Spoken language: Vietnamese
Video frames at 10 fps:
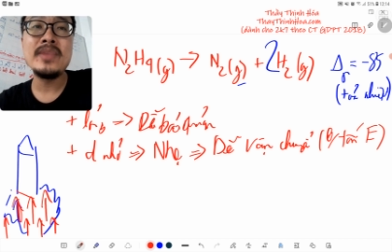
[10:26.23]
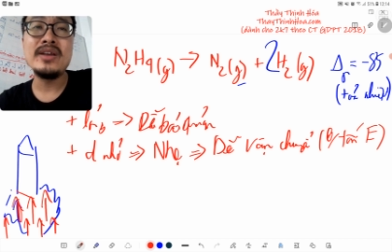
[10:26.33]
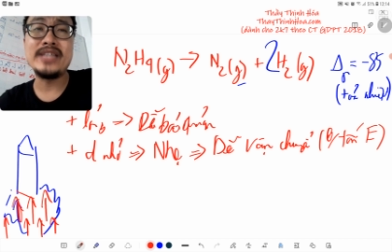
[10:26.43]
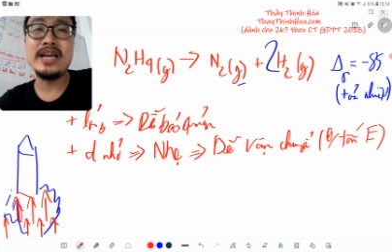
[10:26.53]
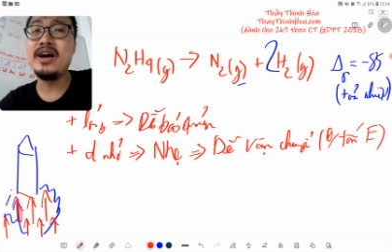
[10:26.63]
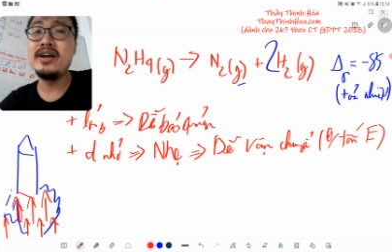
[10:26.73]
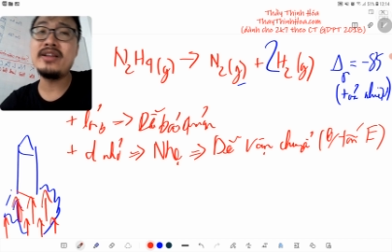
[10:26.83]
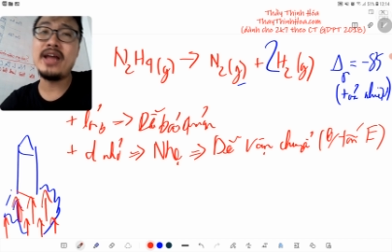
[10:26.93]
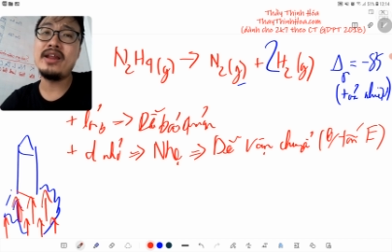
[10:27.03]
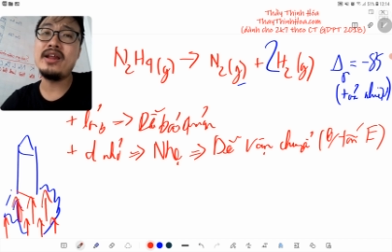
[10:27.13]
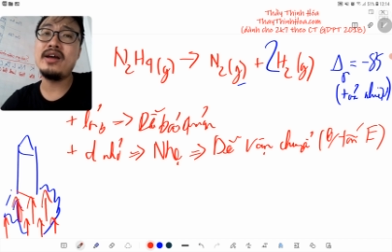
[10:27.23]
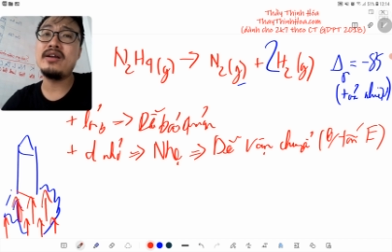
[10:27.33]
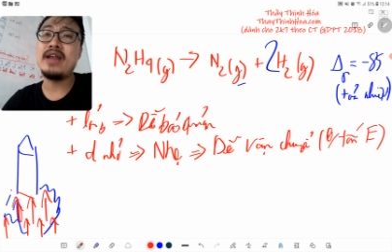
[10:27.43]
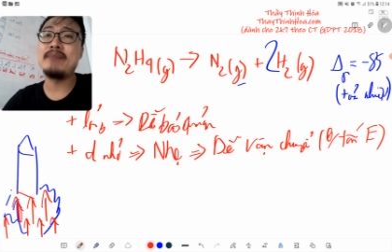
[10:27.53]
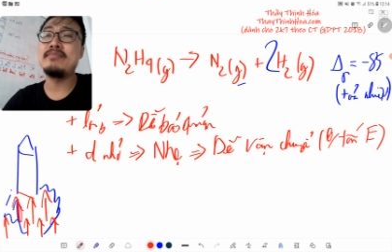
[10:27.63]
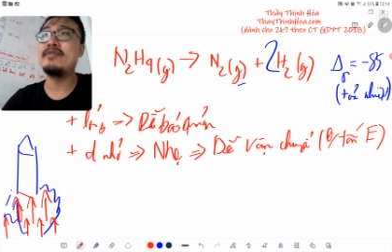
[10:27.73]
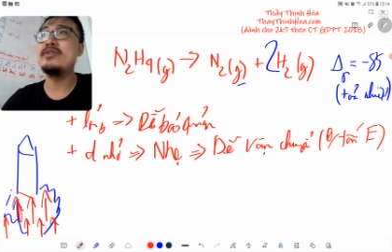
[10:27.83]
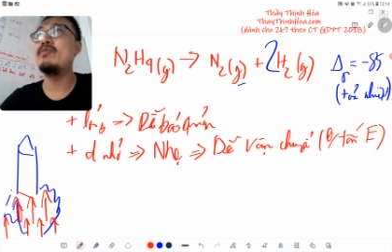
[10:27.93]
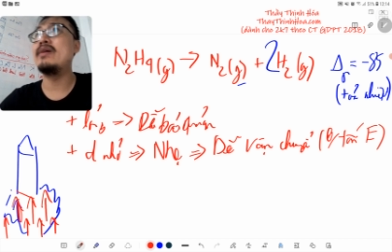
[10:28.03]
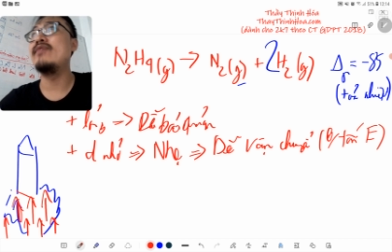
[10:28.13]
xe hơi ít ai làm bằng ví
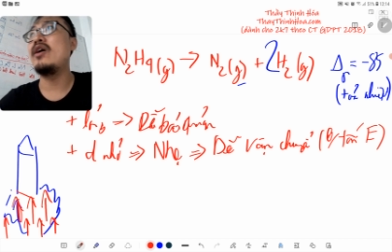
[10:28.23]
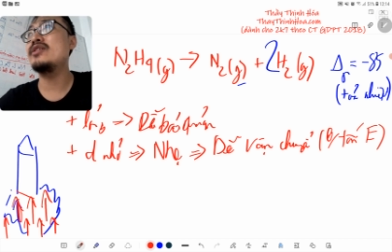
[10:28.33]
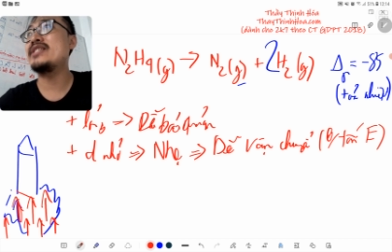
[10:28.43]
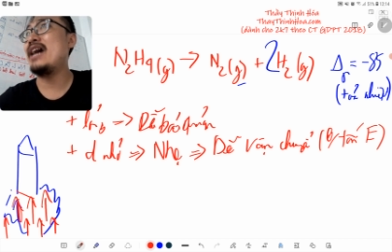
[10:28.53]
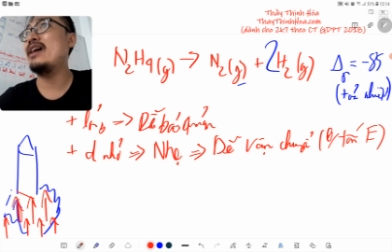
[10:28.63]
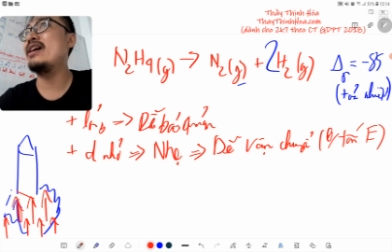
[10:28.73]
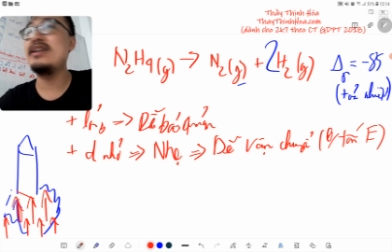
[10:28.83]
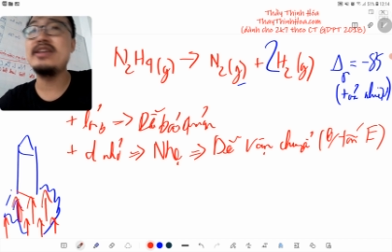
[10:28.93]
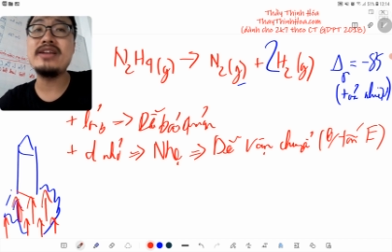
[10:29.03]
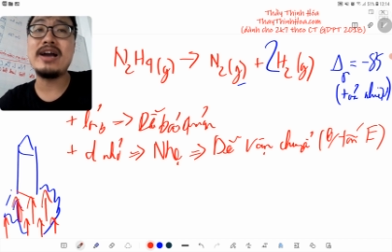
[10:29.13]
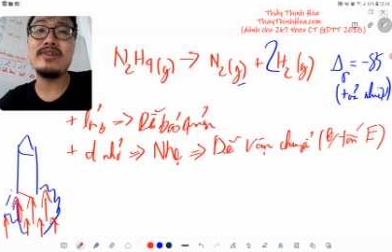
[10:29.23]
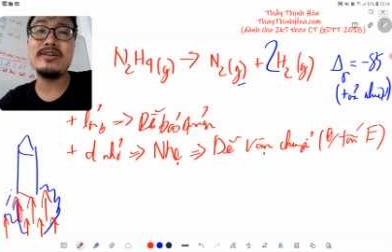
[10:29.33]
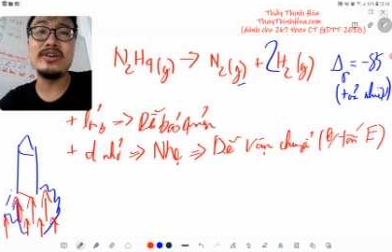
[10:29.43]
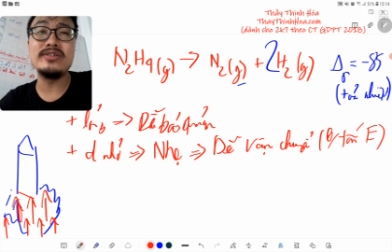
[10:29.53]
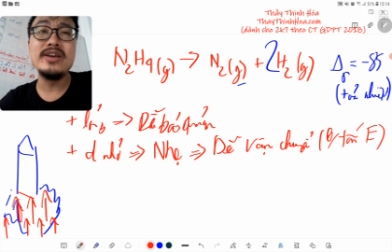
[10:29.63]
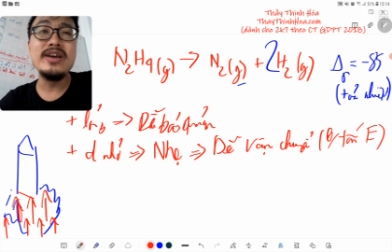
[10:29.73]
dụ bằng vỏ sắt hay là như thế nào đó trừ